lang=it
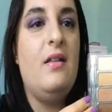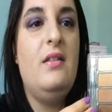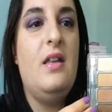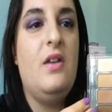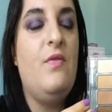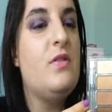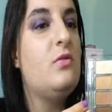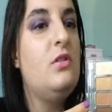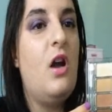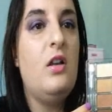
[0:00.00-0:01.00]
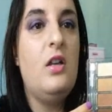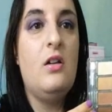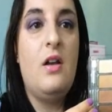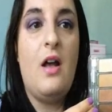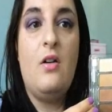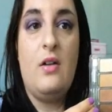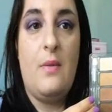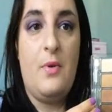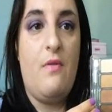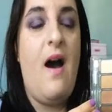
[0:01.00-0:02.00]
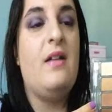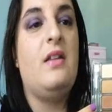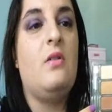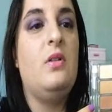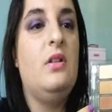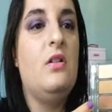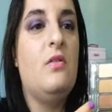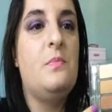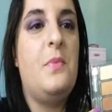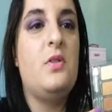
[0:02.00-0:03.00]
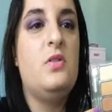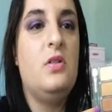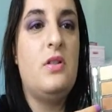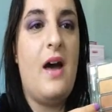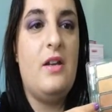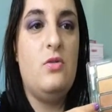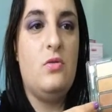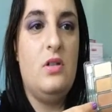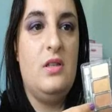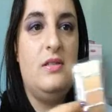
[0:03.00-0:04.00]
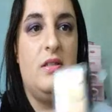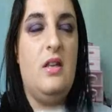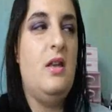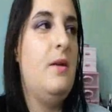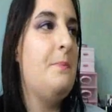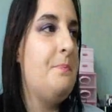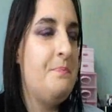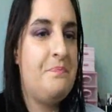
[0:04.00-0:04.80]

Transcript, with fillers: che dirvi sugli occhi non l'ho ancora provate quindi non posso dare giudizi